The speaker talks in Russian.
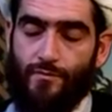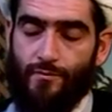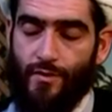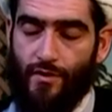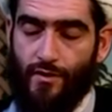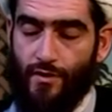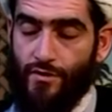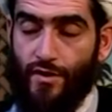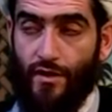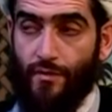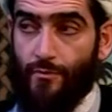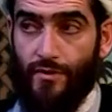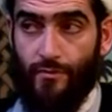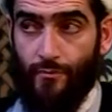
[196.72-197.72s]

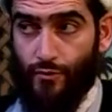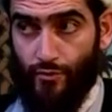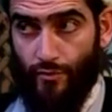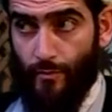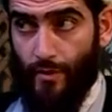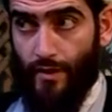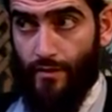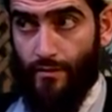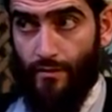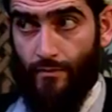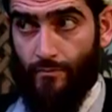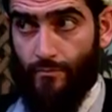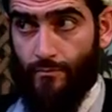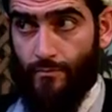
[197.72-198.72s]
прекращает быть
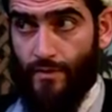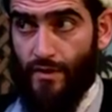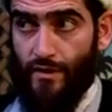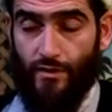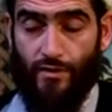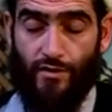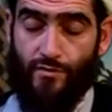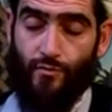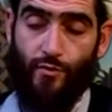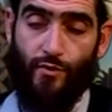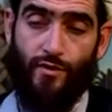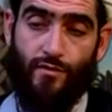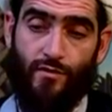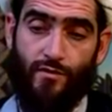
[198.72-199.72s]
мусульманином. И даже
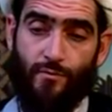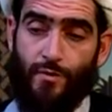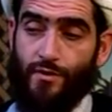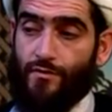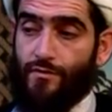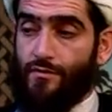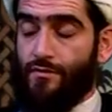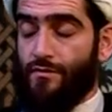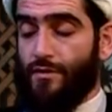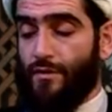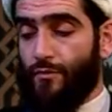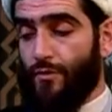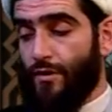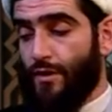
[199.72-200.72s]
более
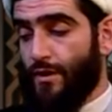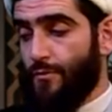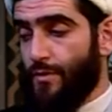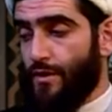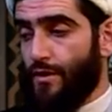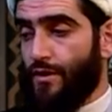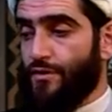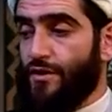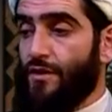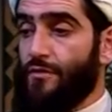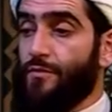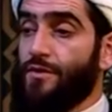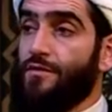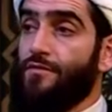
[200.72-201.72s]
того,
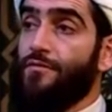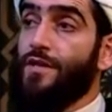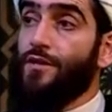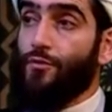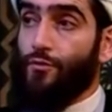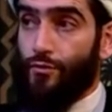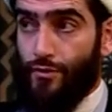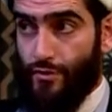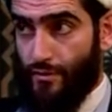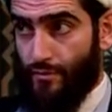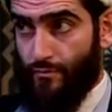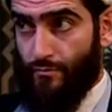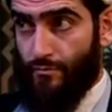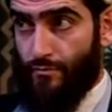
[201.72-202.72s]
прекращает быть
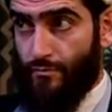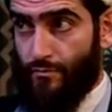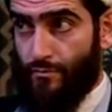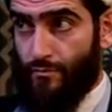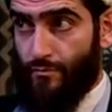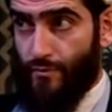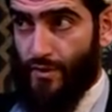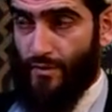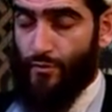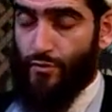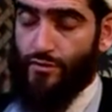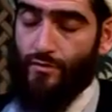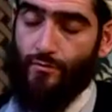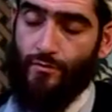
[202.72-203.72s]
верующим. Потому
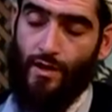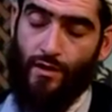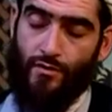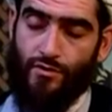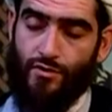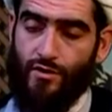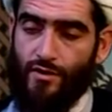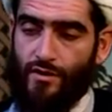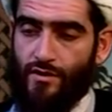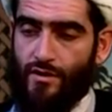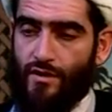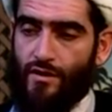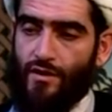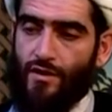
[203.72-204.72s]
что малый ширк –
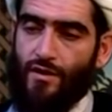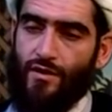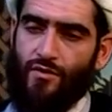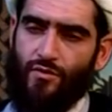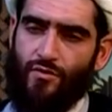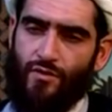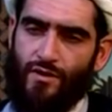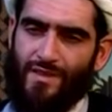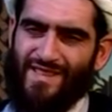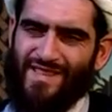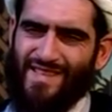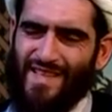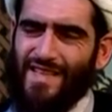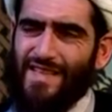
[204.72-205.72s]
это а,
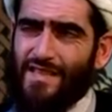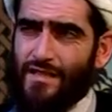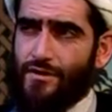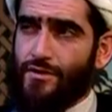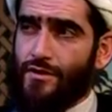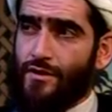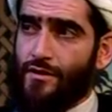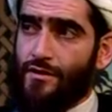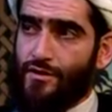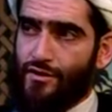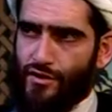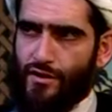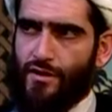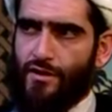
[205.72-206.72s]
скрытый ширк,
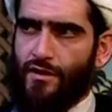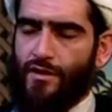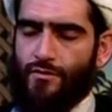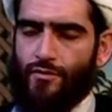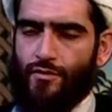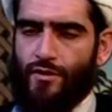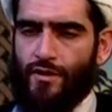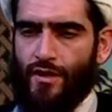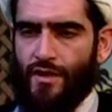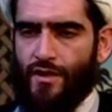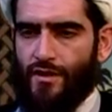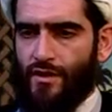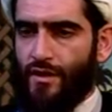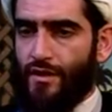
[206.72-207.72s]
ширк, который
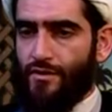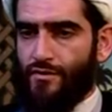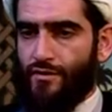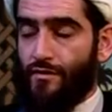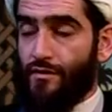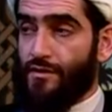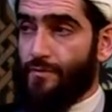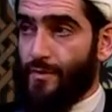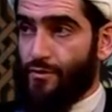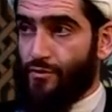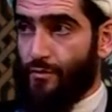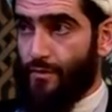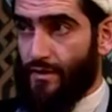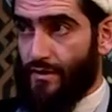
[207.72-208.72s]
не каждый человек
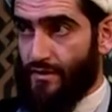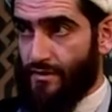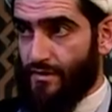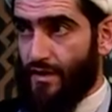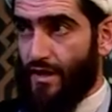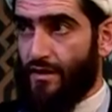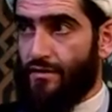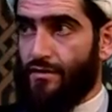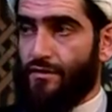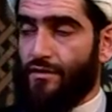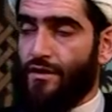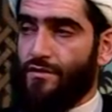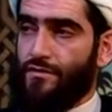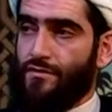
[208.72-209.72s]
способен осознать, не
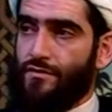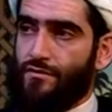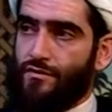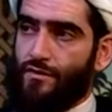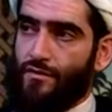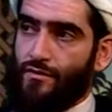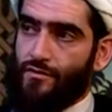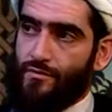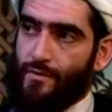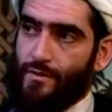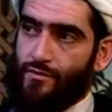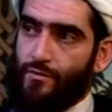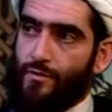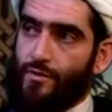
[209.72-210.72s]
каждый человек
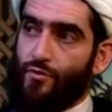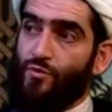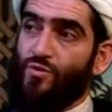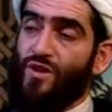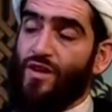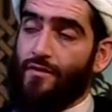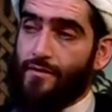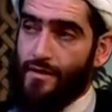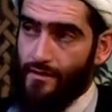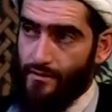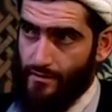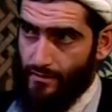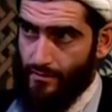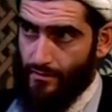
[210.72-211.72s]
способен
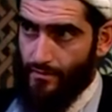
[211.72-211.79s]
уловить.